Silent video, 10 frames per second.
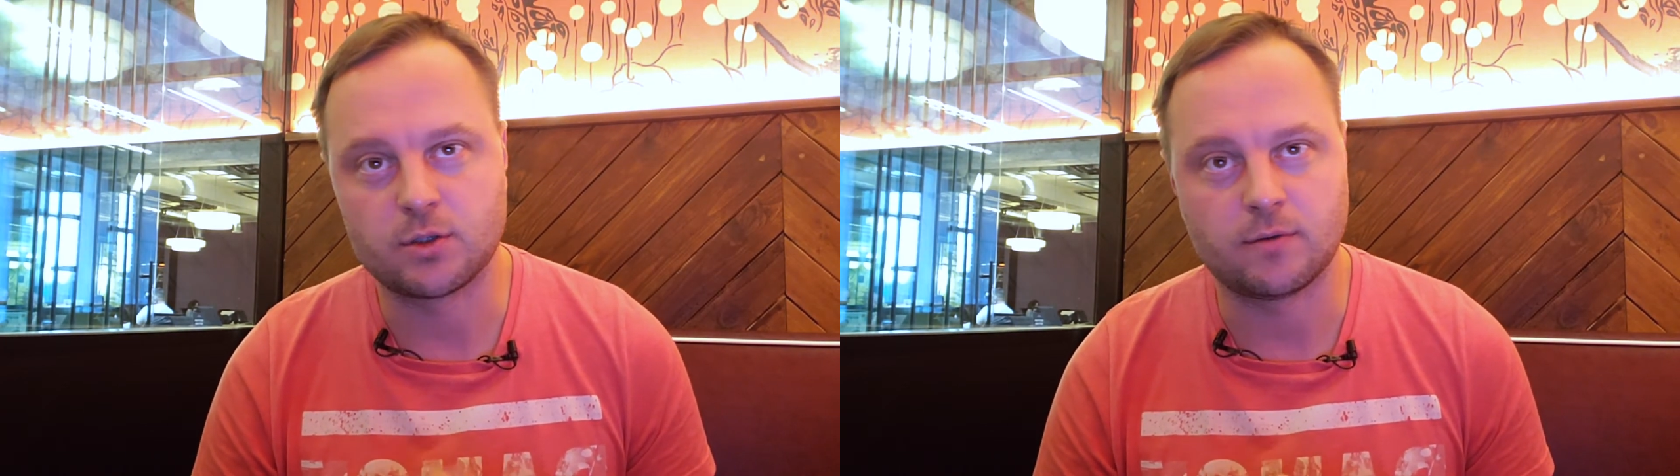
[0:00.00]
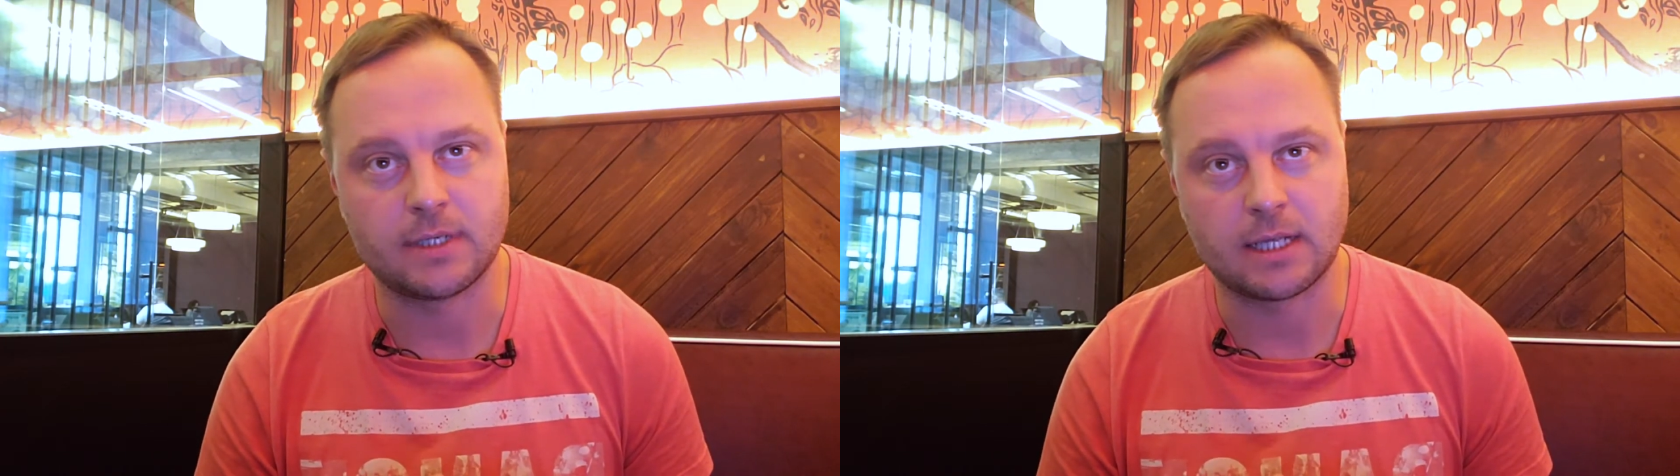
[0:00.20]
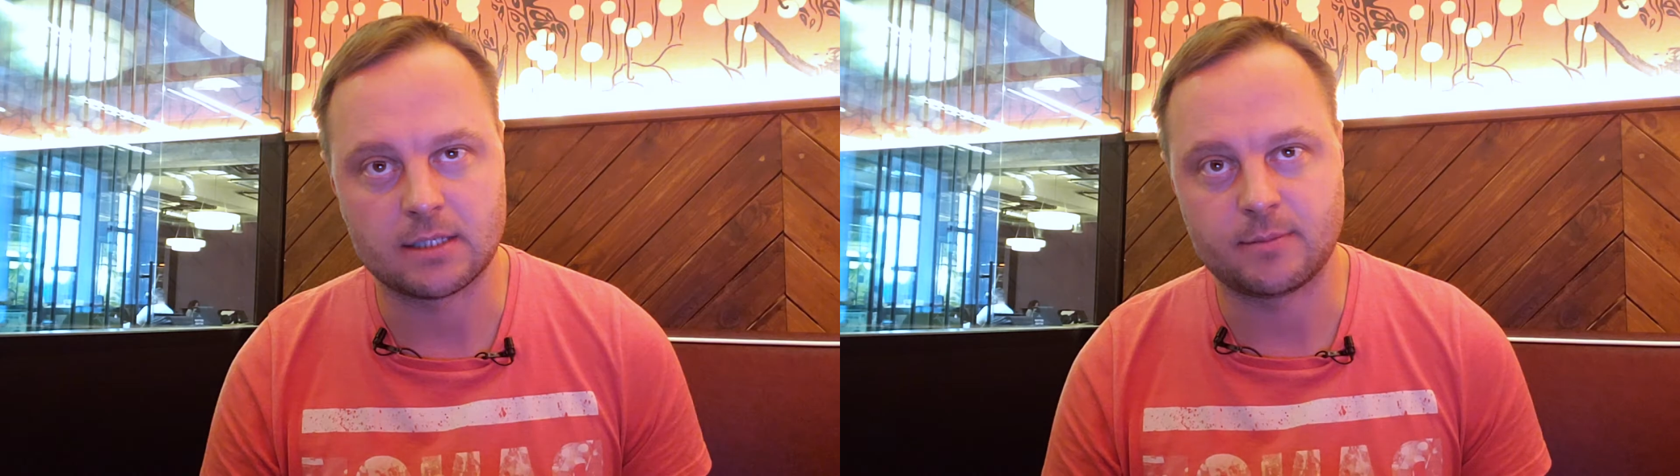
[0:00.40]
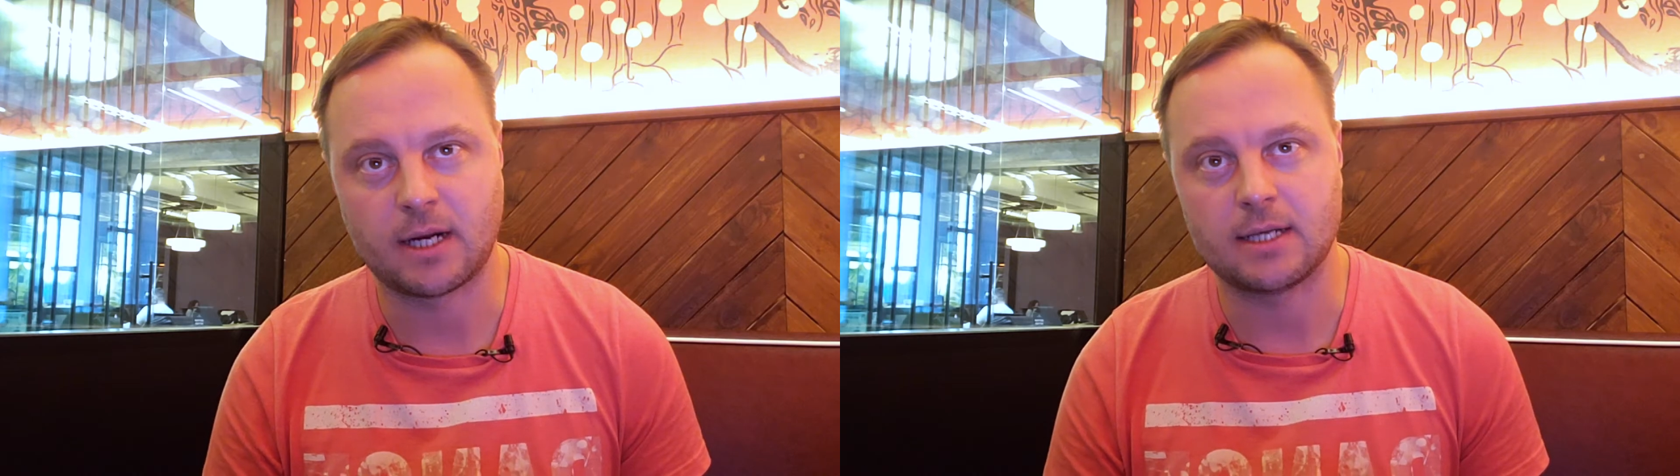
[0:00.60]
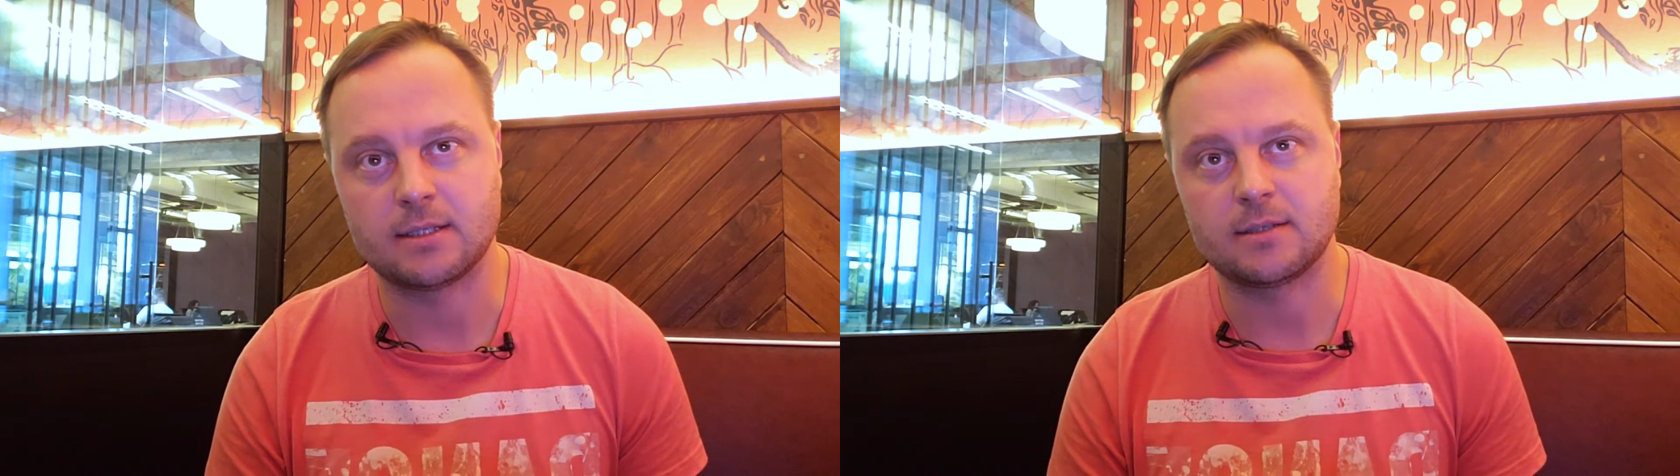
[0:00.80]
что вы не
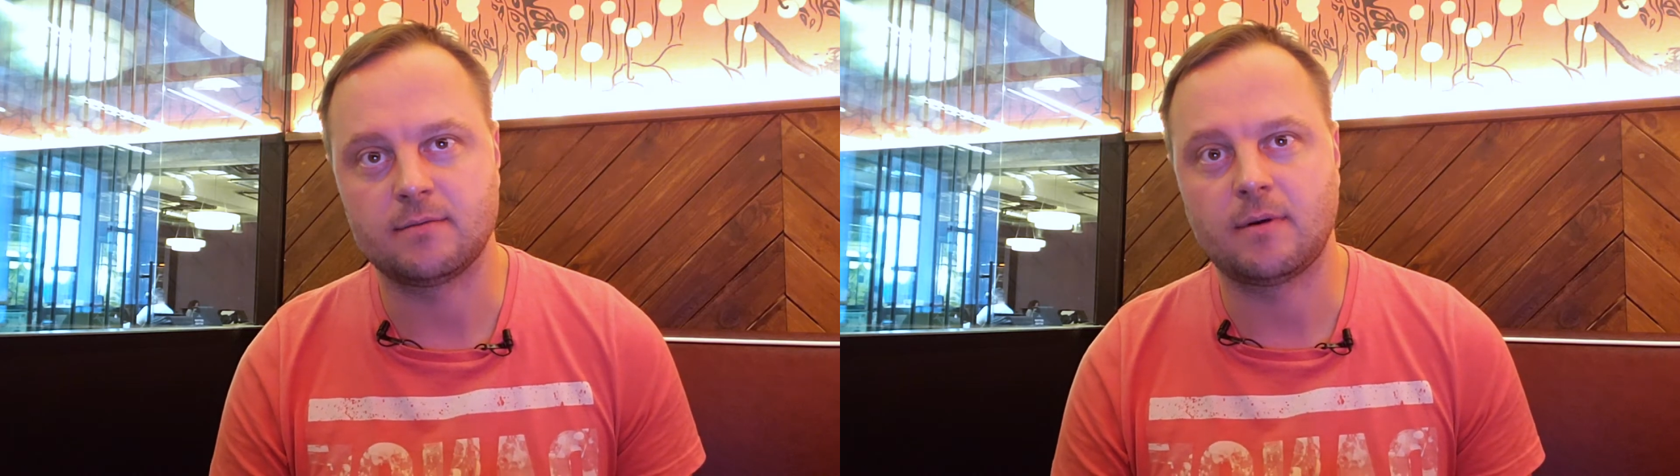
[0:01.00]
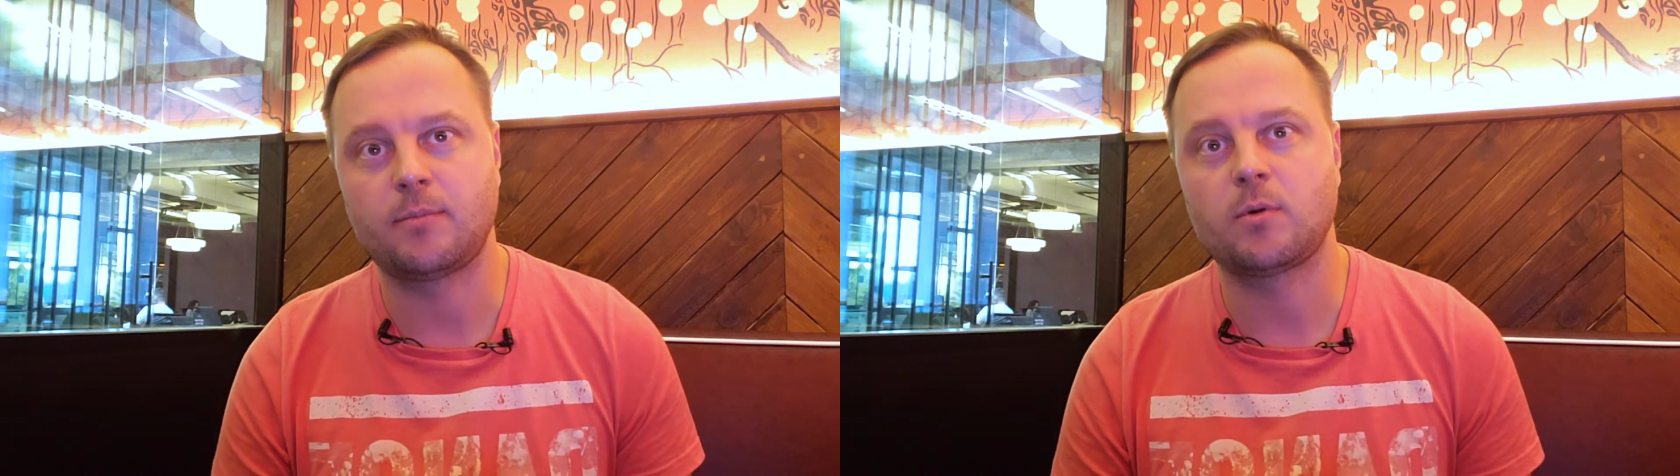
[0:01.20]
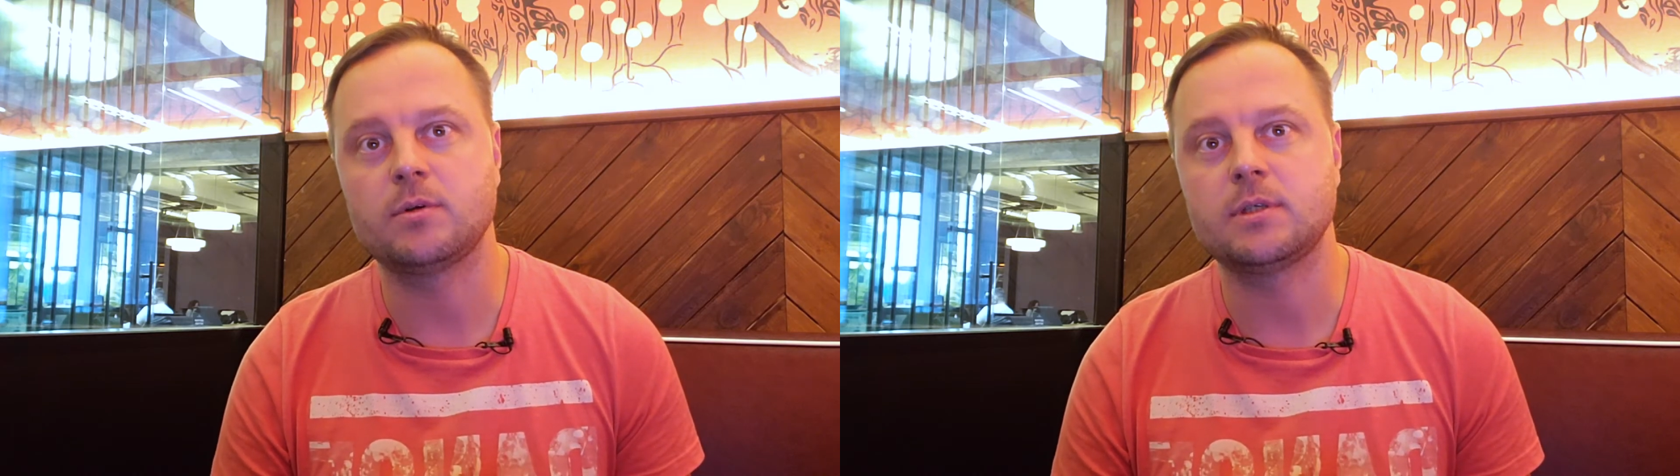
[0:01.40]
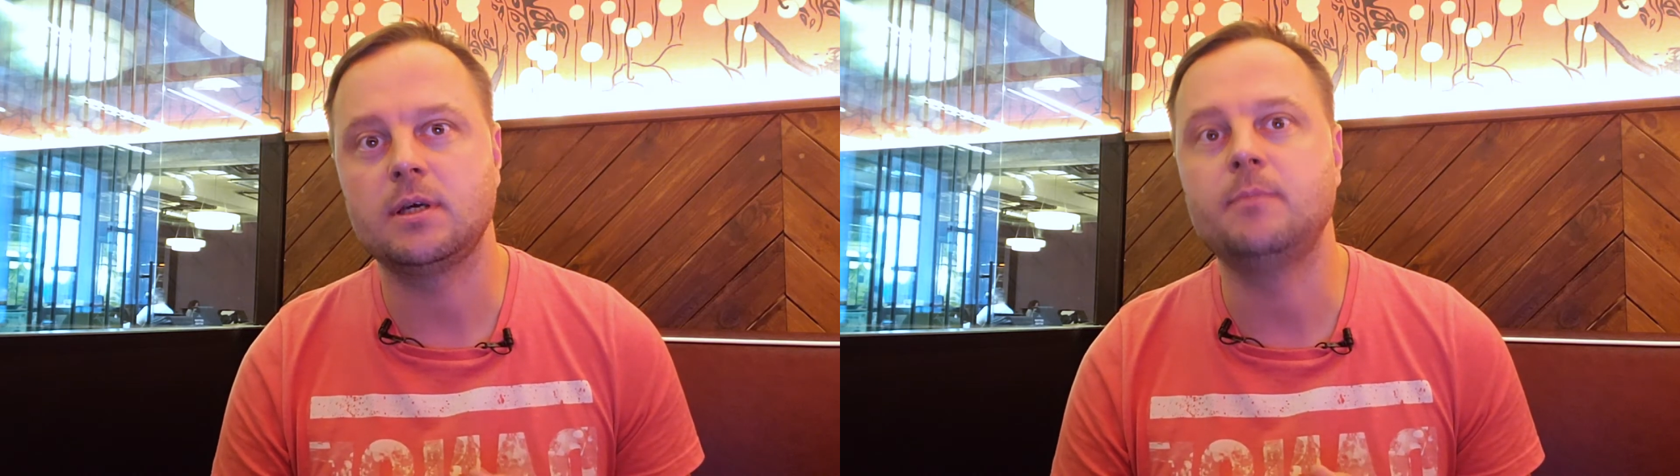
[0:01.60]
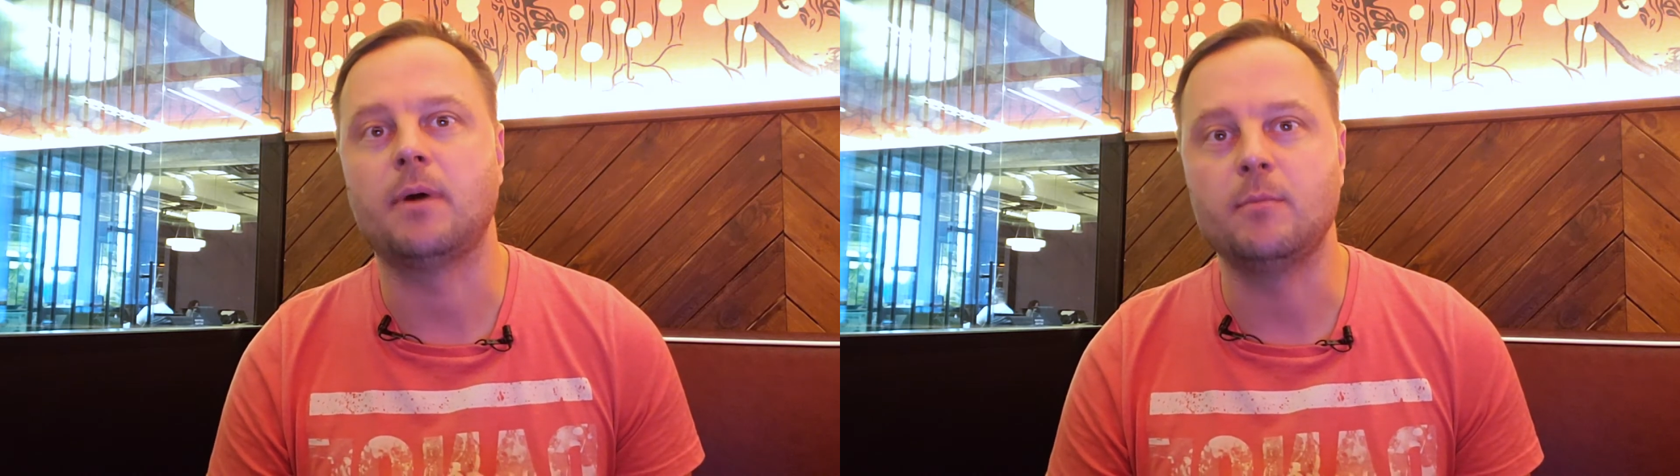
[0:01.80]
разбираетесь в вопросе
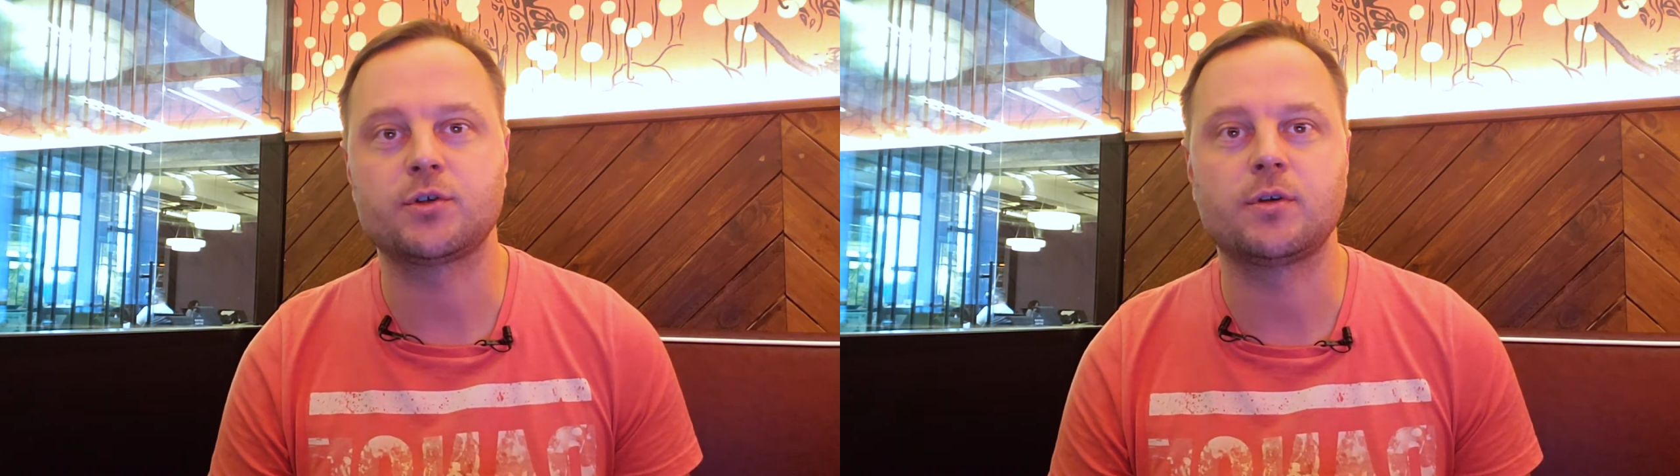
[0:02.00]
и поймет,